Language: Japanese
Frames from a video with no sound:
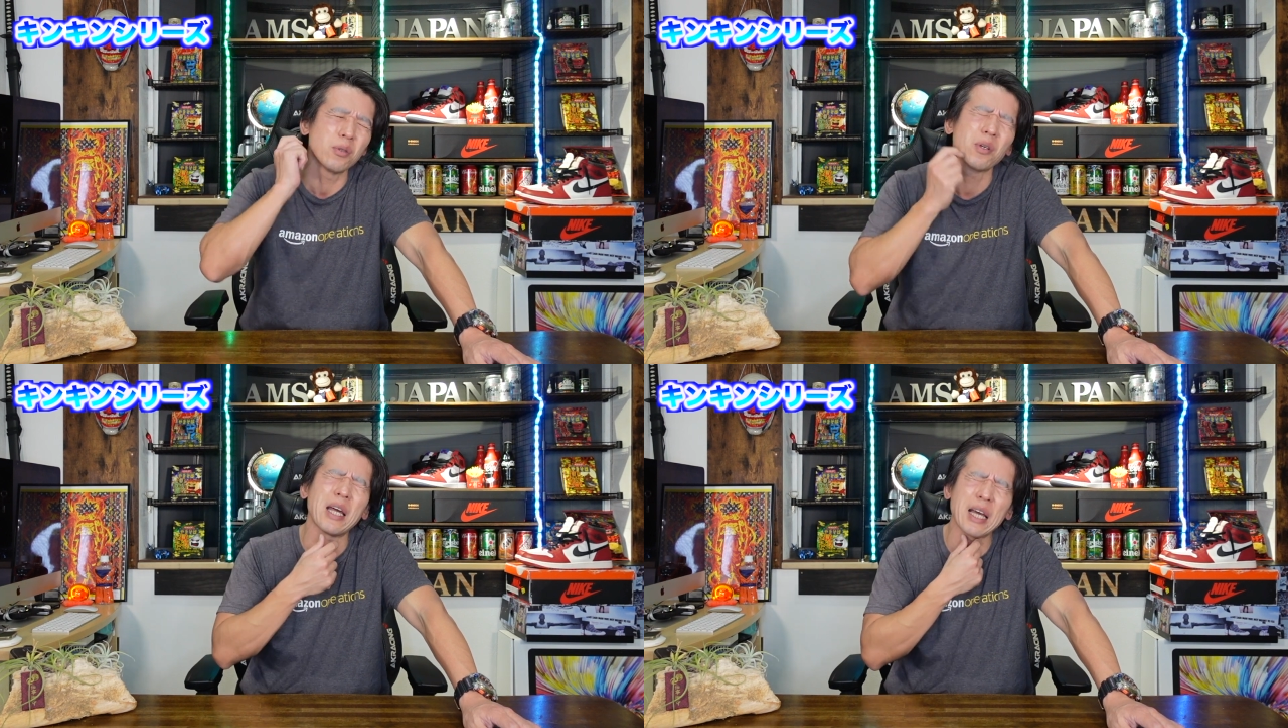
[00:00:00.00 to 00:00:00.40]

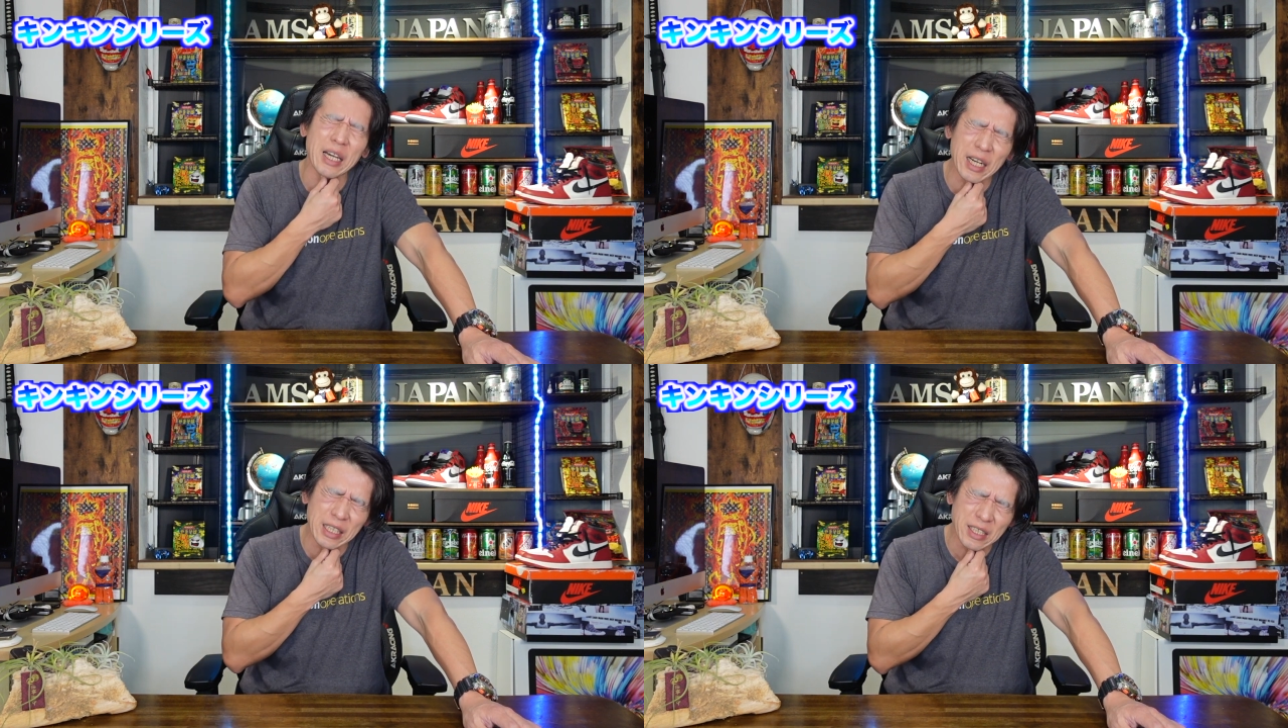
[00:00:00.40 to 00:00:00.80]
喉
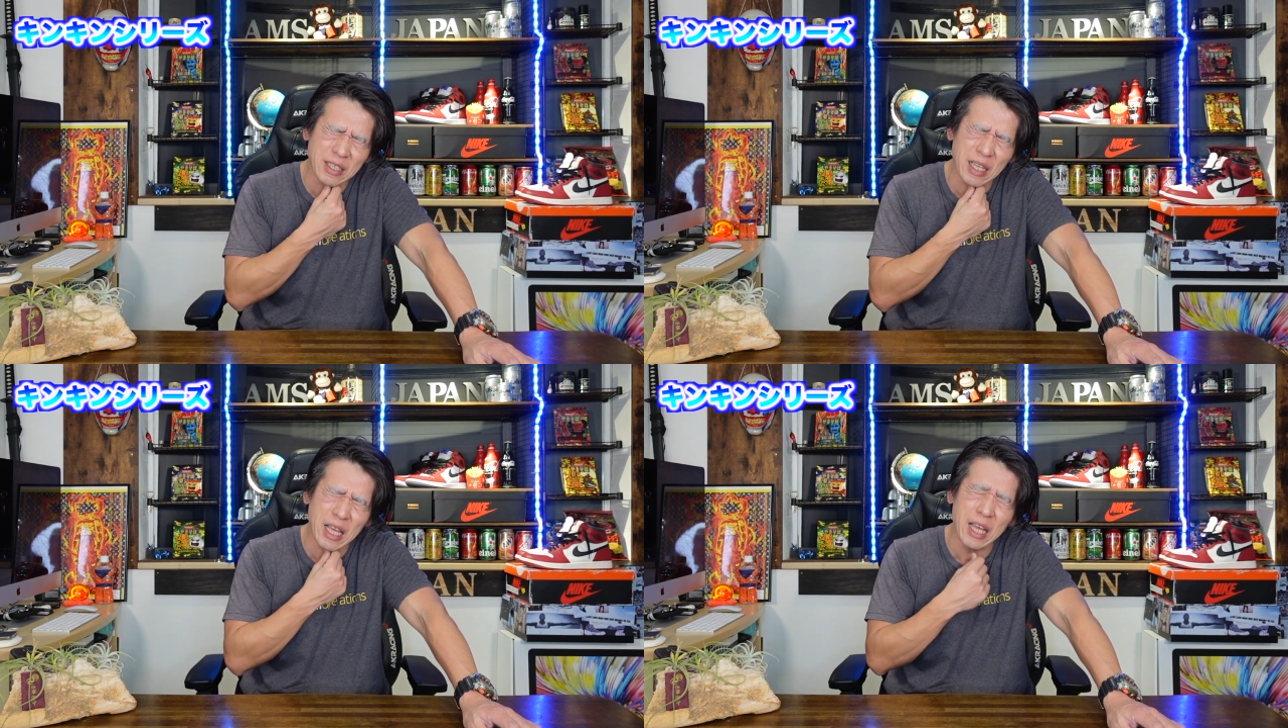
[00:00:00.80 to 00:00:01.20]
カラカラで
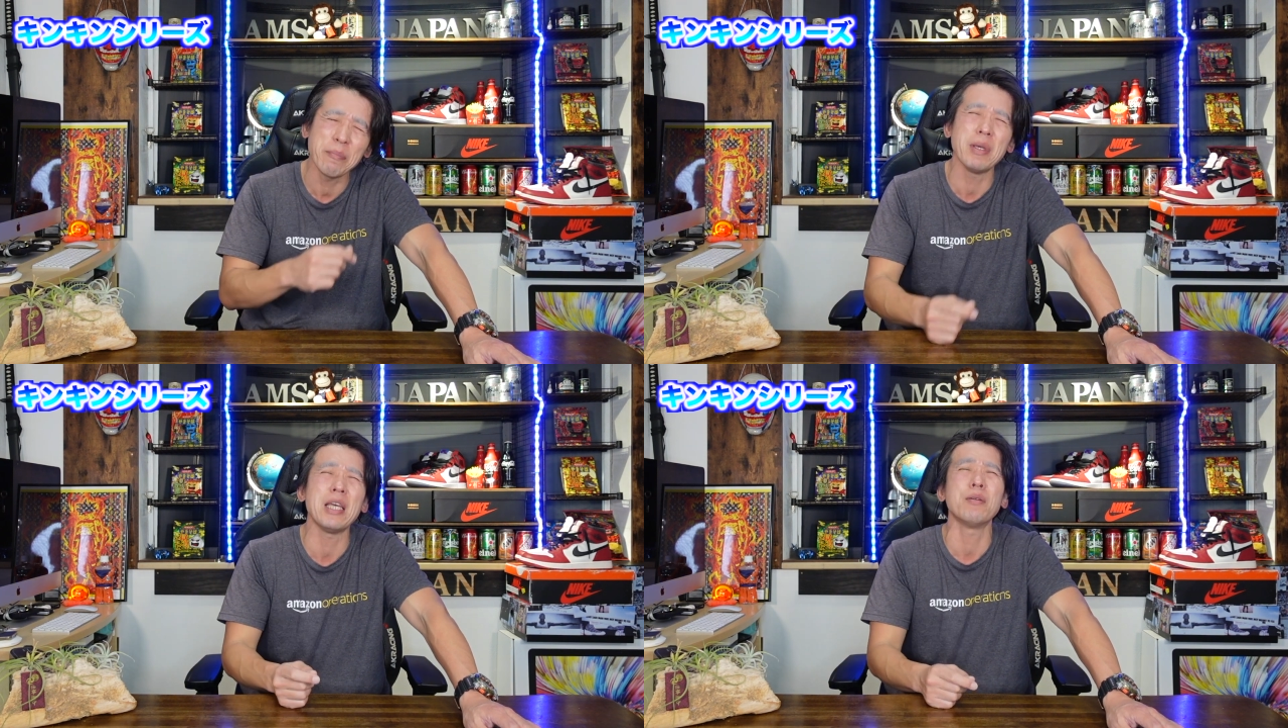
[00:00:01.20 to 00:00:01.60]
す
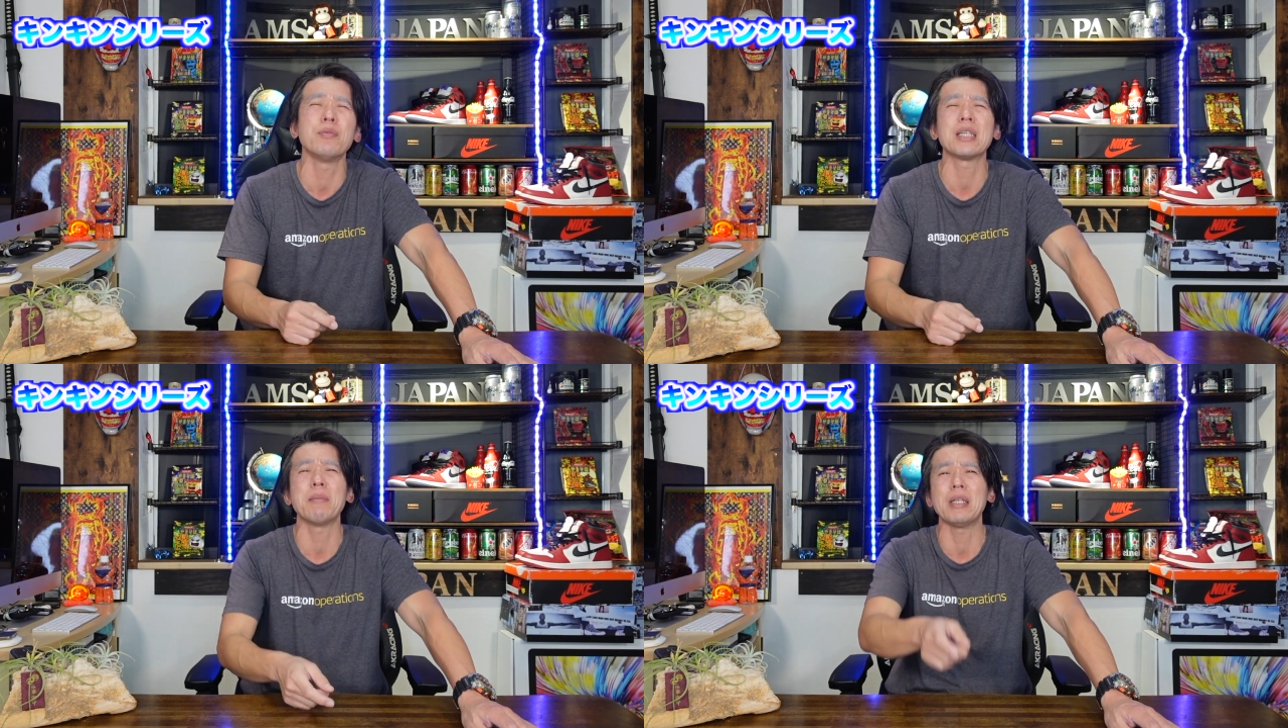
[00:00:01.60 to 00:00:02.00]
ね。ビール
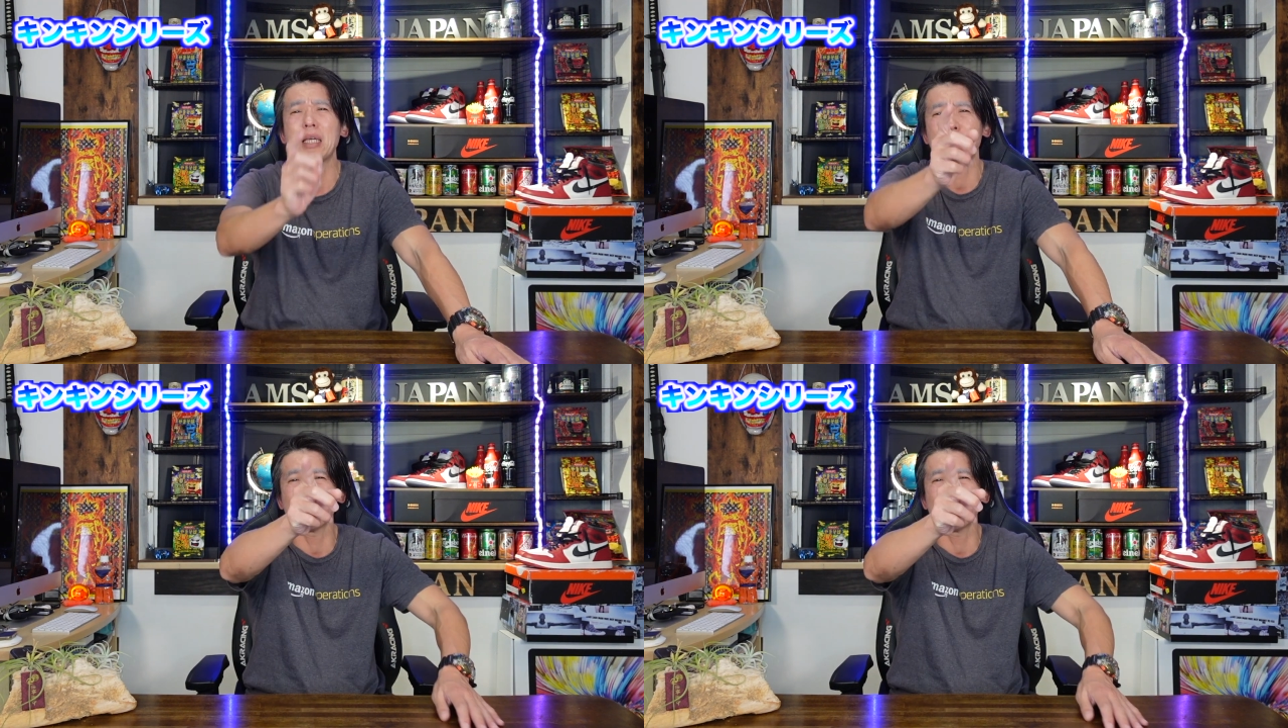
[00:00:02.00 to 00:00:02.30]
ぶっ決めていきま